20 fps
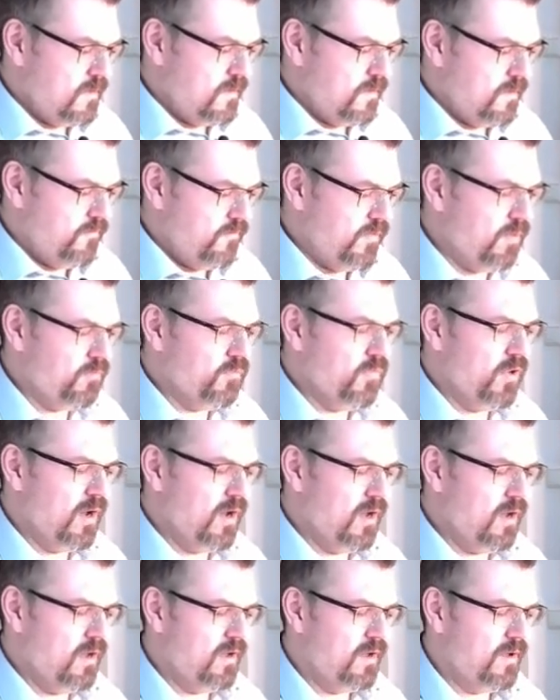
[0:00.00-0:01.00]
wir haben
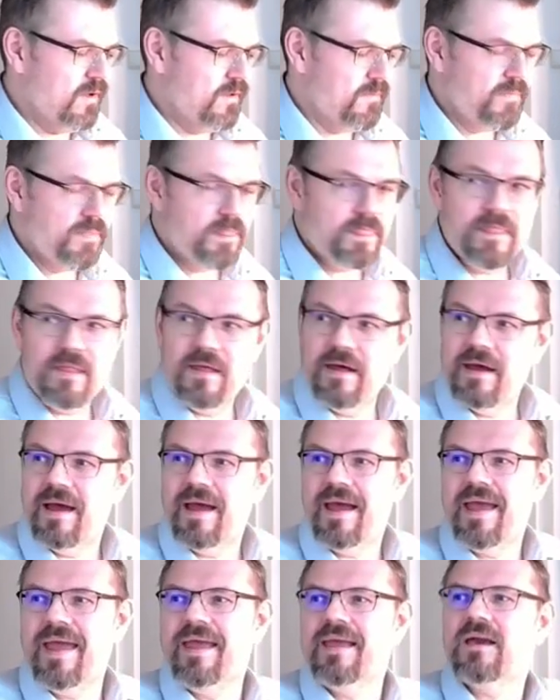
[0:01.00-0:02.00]
mal
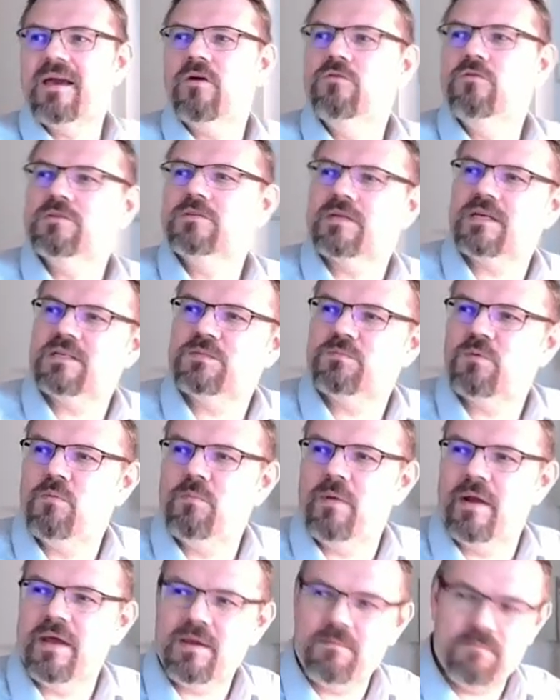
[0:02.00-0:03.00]
ein größeres
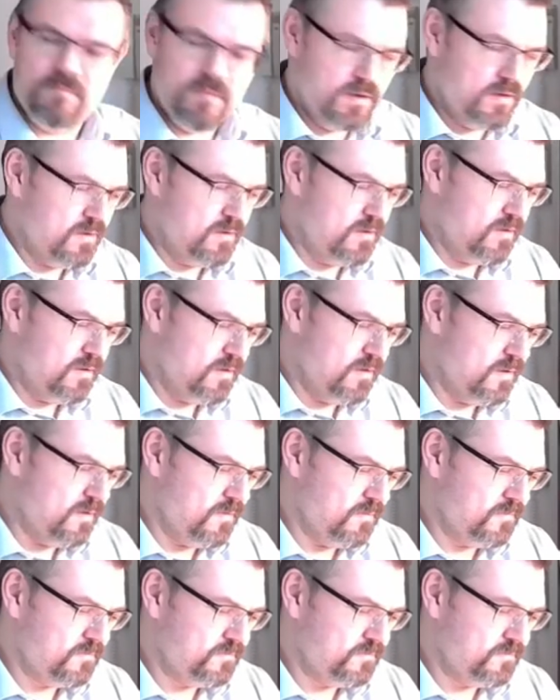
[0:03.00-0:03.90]
Problem. Ja?